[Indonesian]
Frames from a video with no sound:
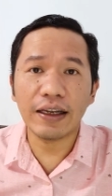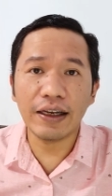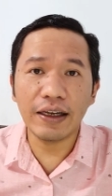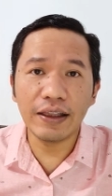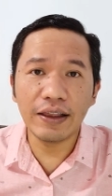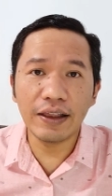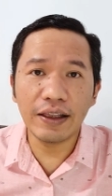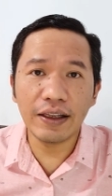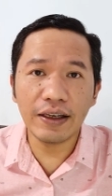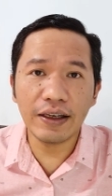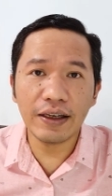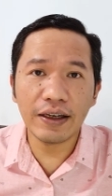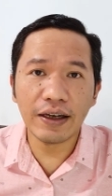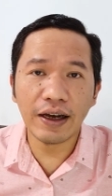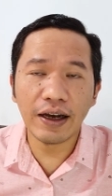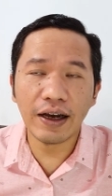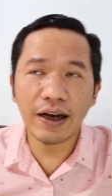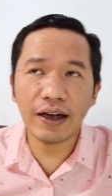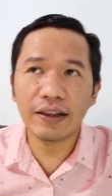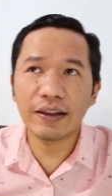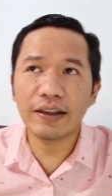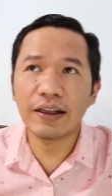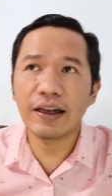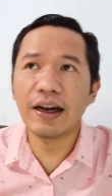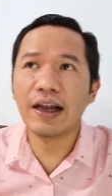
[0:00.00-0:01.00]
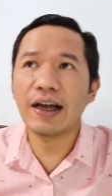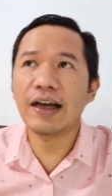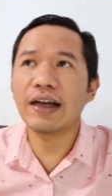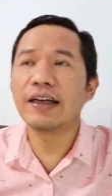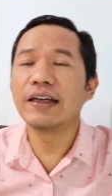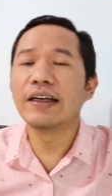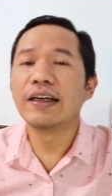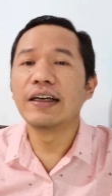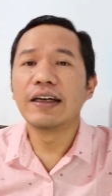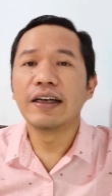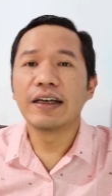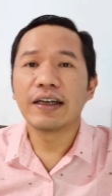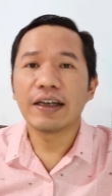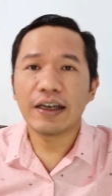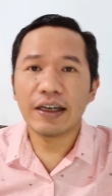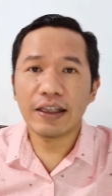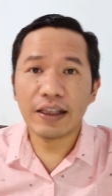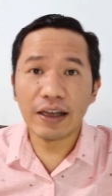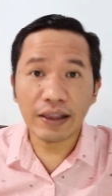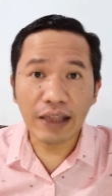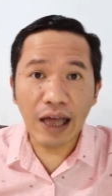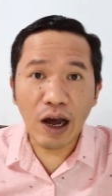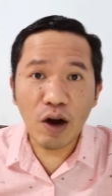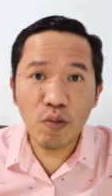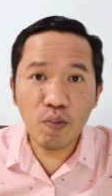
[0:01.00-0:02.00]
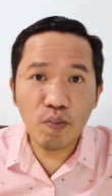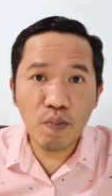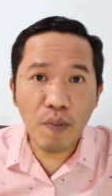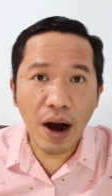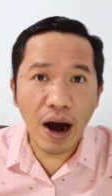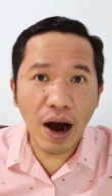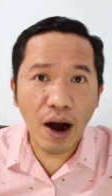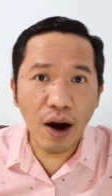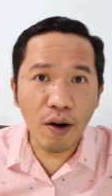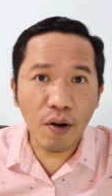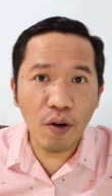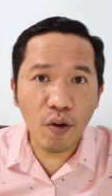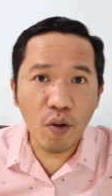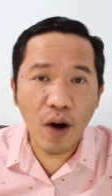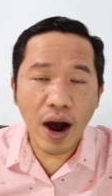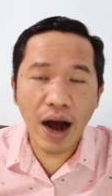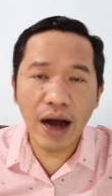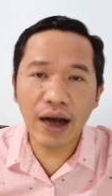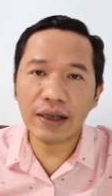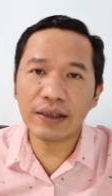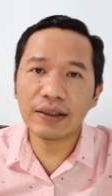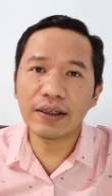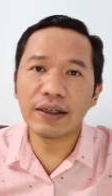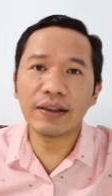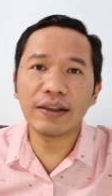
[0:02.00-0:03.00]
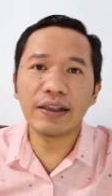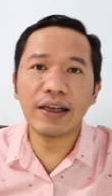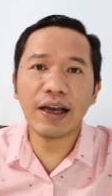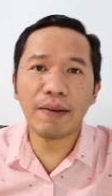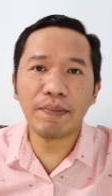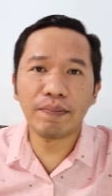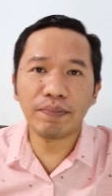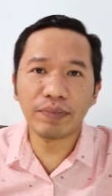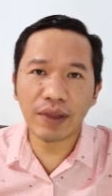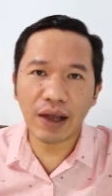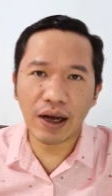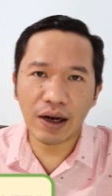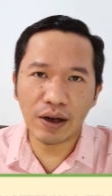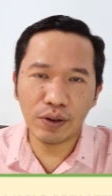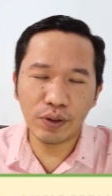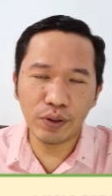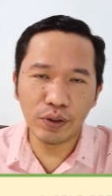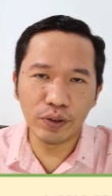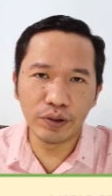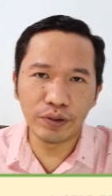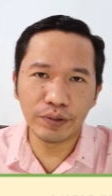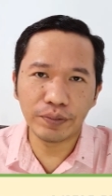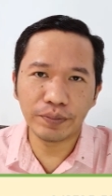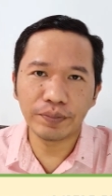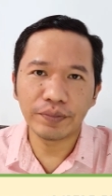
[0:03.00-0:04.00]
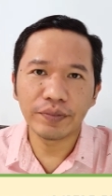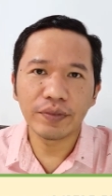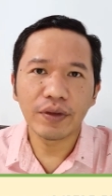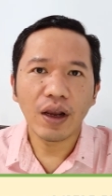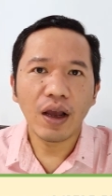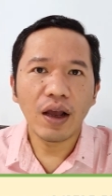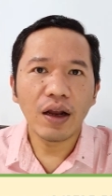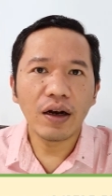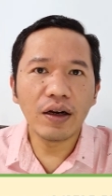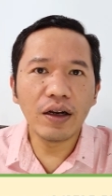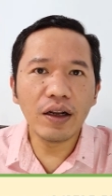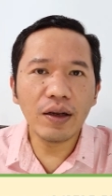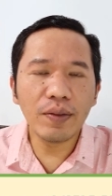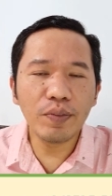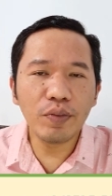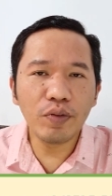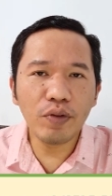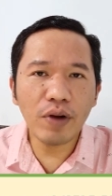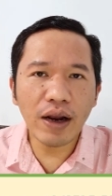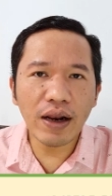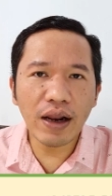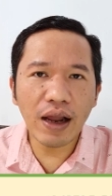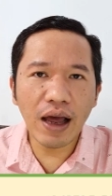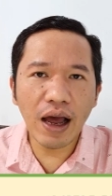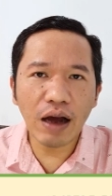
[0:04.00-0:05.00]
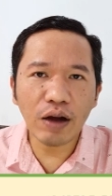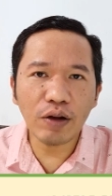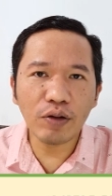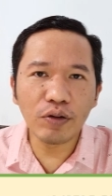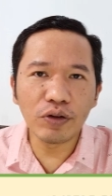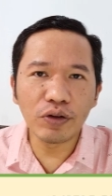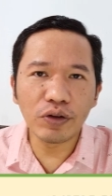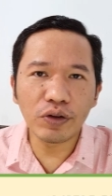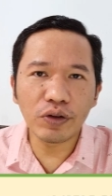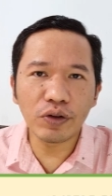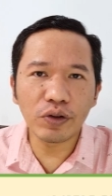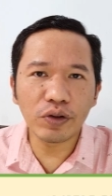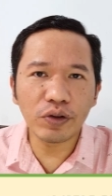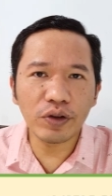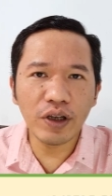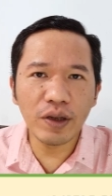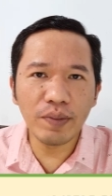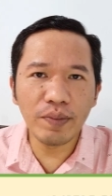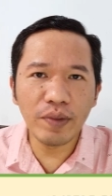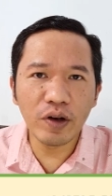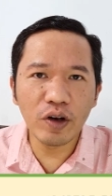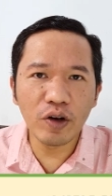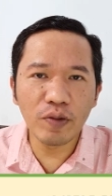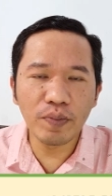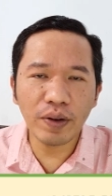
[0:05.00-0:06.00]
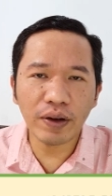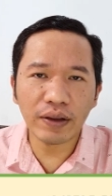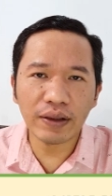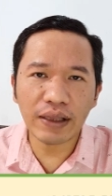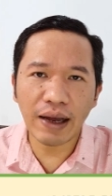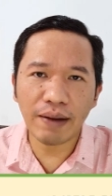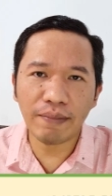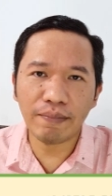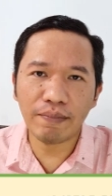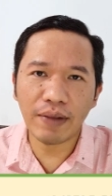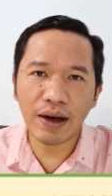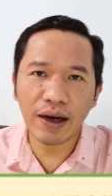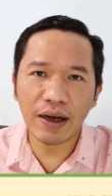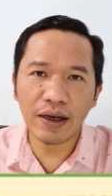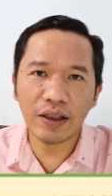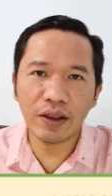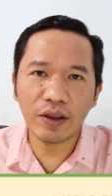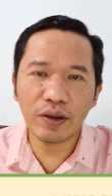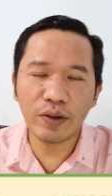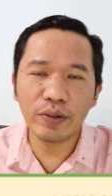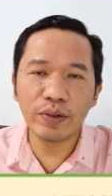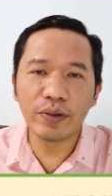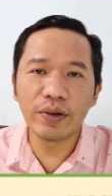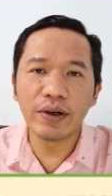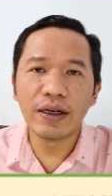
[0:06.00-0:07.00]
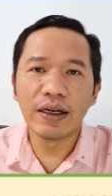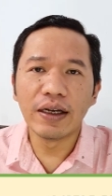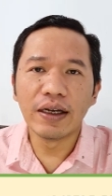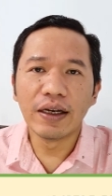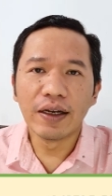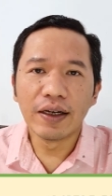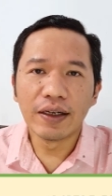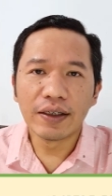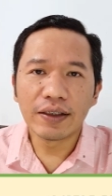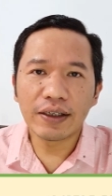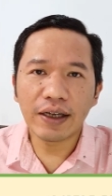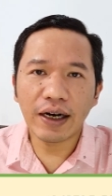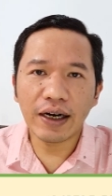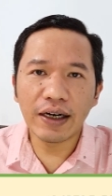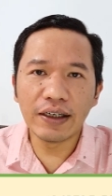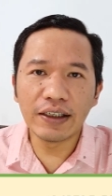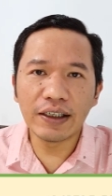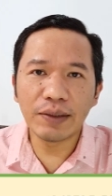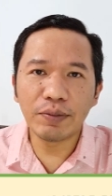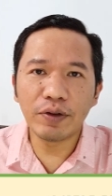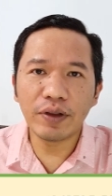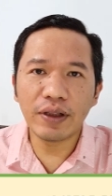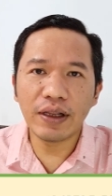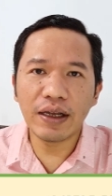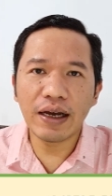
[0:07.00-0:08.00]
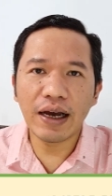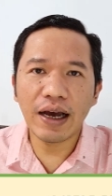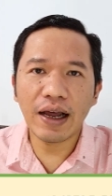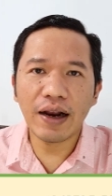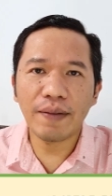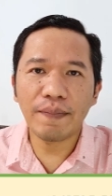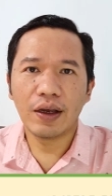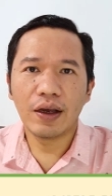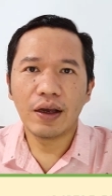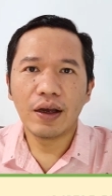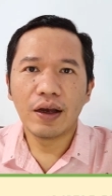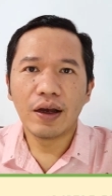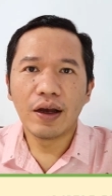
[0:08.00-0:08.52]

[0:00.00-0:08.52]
ini adalah kita tahu bahwa setiap tahun di bulan Agustus di minggu pertama itu sering disebut dengan